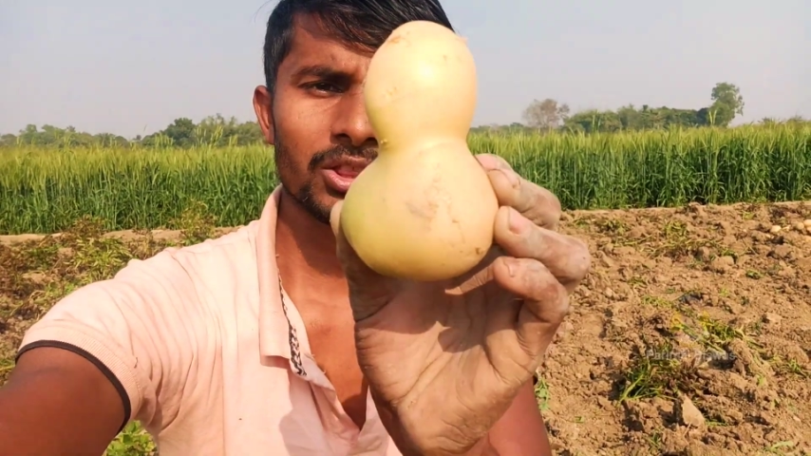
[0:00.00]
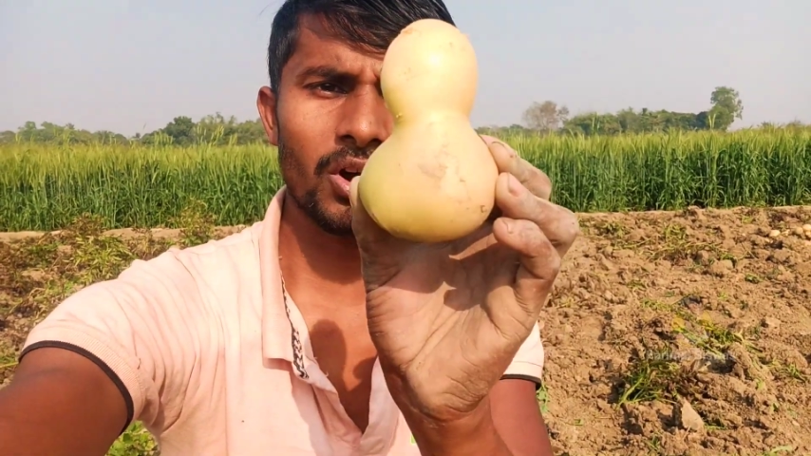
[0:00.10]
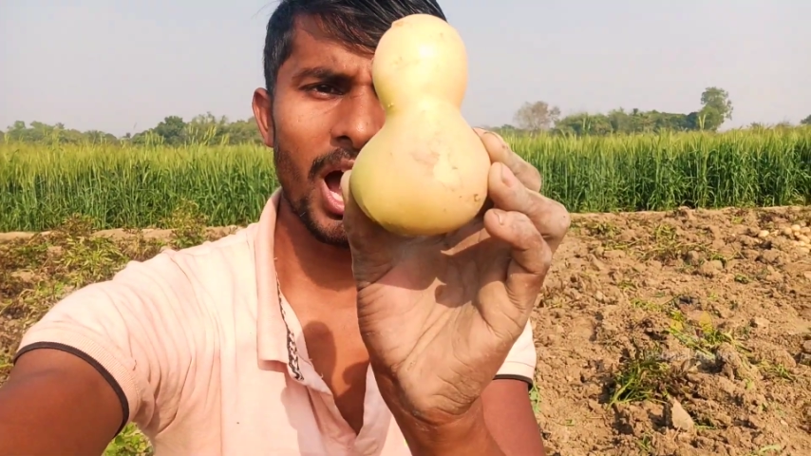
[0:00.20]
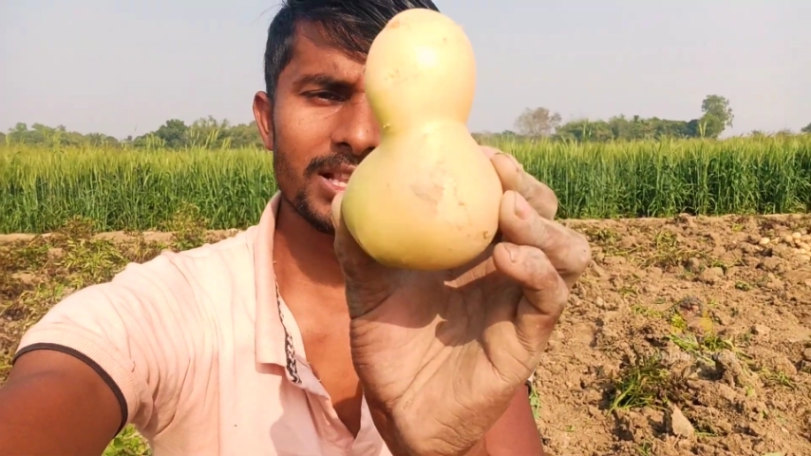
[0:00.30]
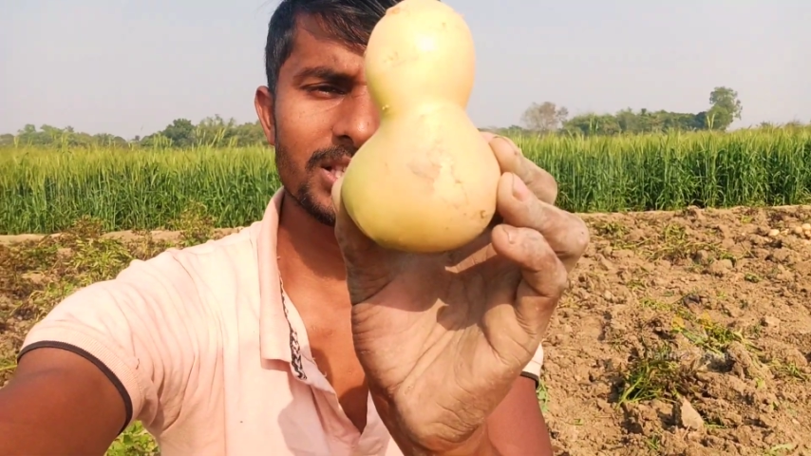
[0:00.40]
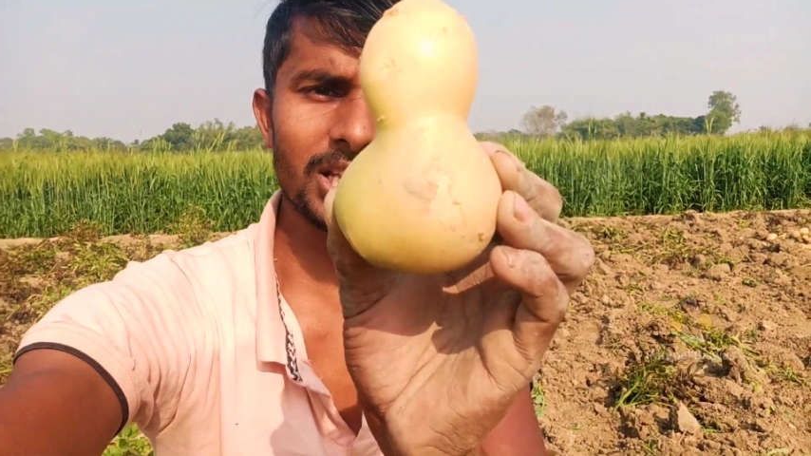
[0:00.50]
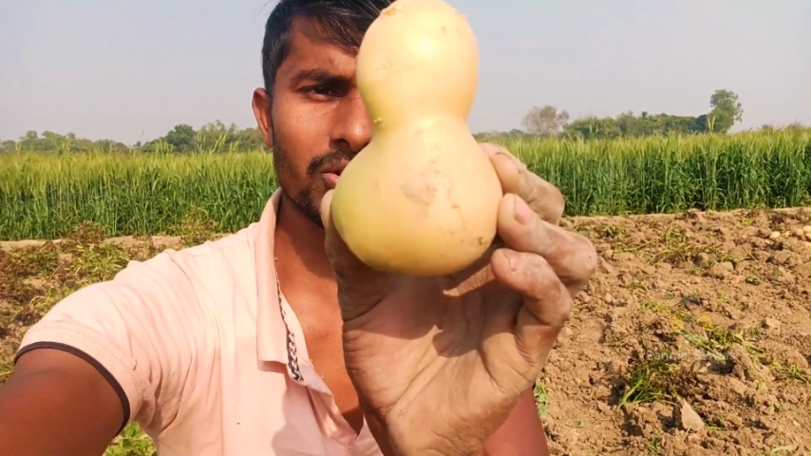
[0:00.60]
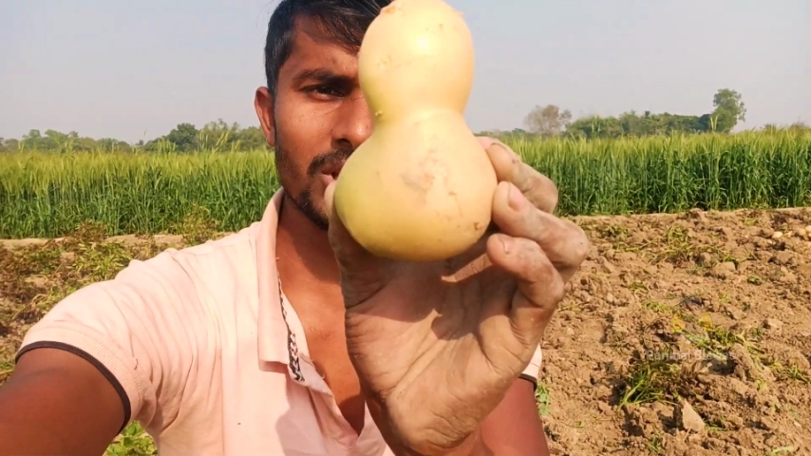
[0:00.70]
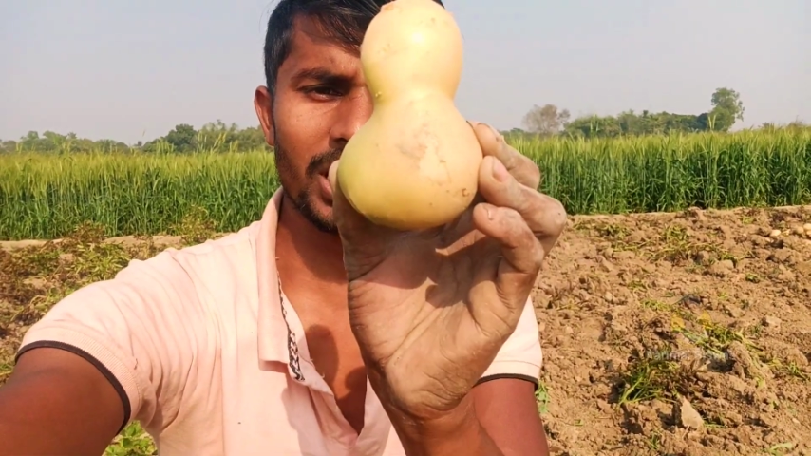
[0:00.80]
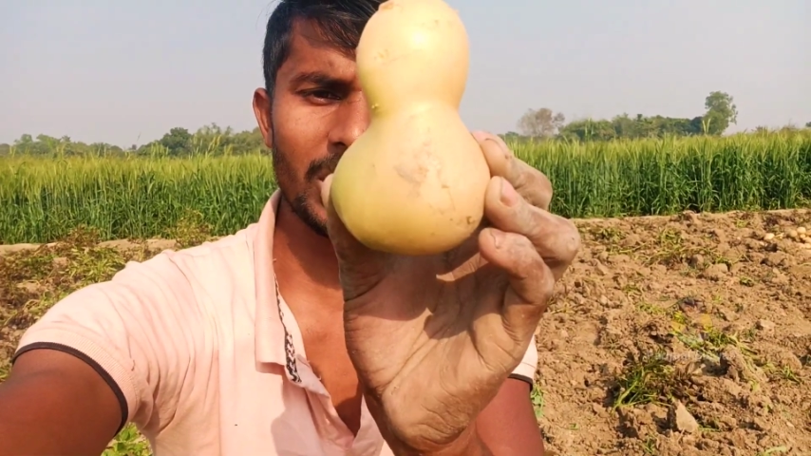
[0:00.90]
তো আজ
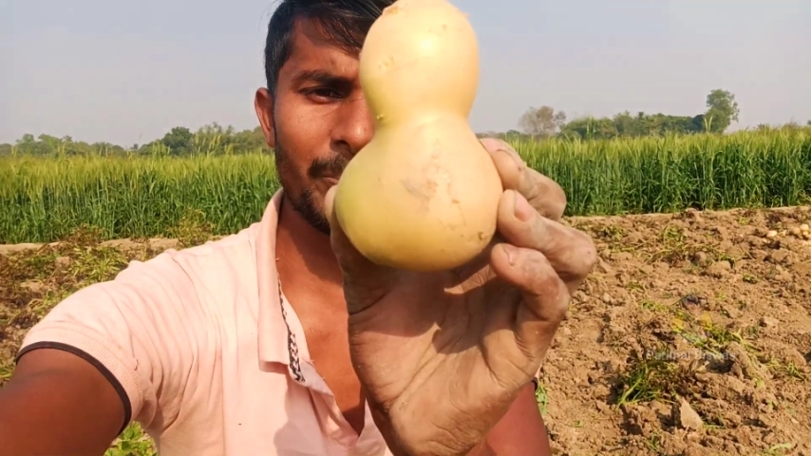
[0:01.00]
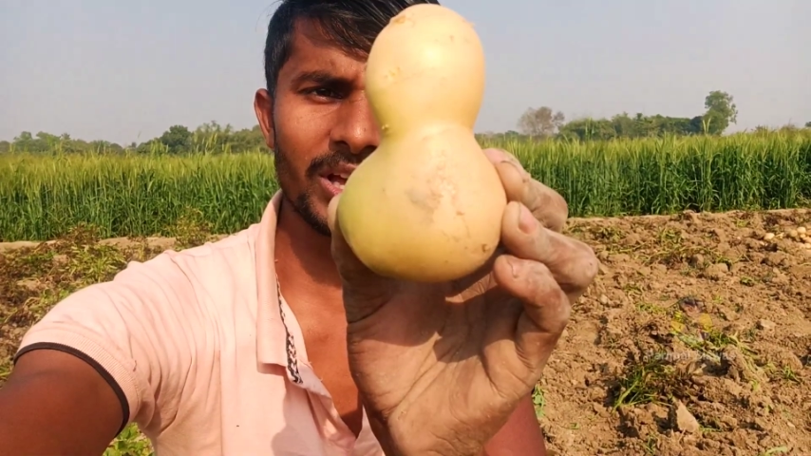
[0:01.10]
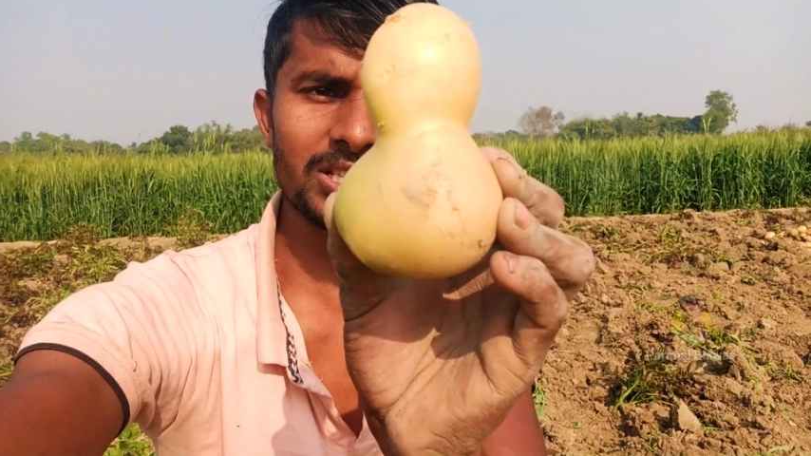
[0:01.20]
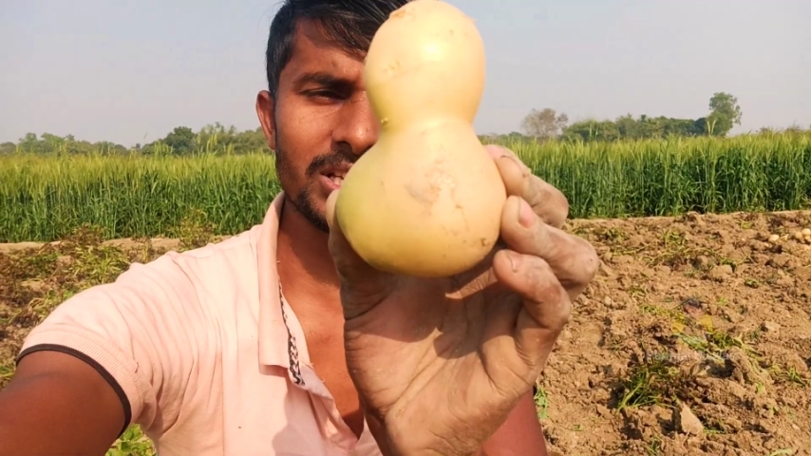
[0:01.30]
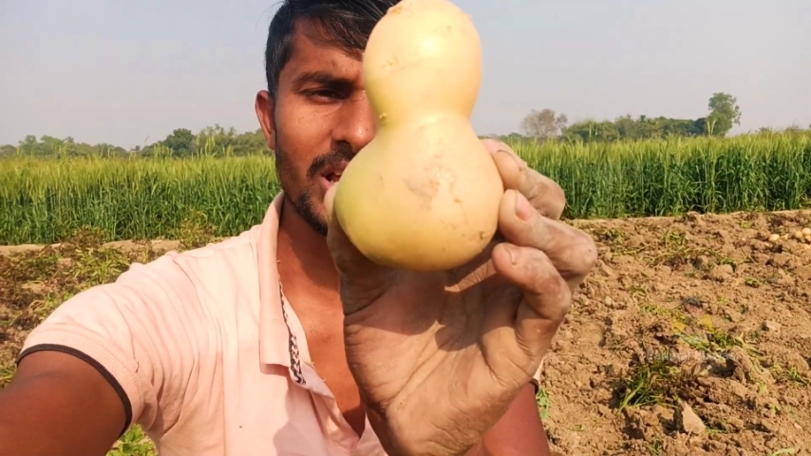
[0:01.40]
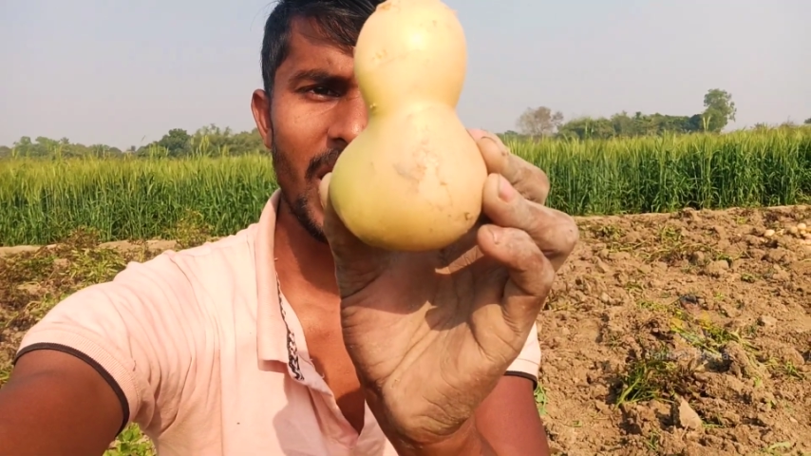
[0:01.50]
দেখুন একটা পেয়েছি